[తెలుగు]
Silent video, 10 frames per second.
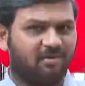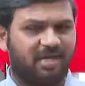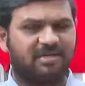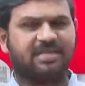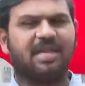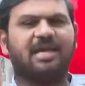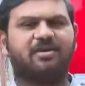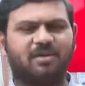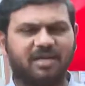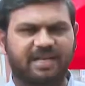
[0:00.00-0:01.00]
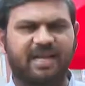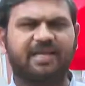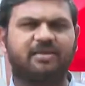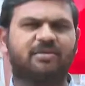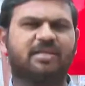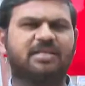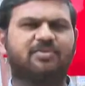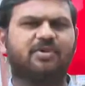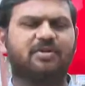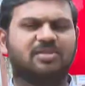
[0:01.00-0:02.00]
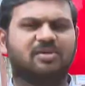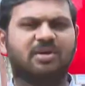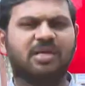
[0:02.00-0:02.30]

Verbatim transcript: కూడా చాలా ఎక్కువ గిరాకీ ఉందని చెప్పవచ్చు